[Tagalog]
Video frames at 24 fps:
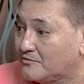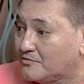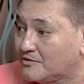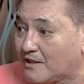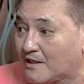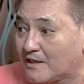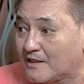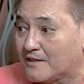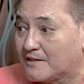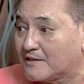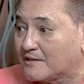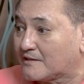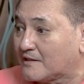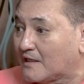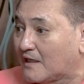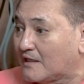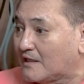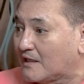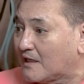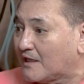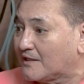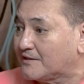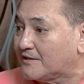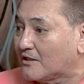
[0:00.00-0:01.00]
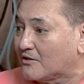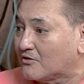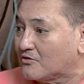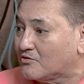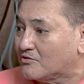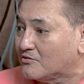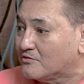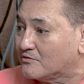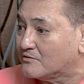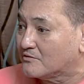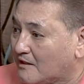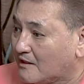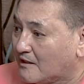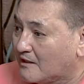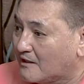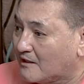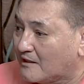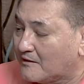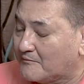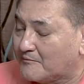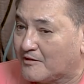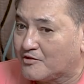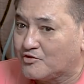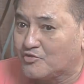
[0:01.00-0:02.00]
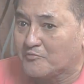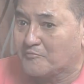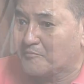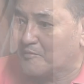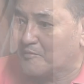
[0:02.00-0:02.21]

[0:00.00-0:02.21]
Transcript: Hindi, naglalakad ako. Eh, medyo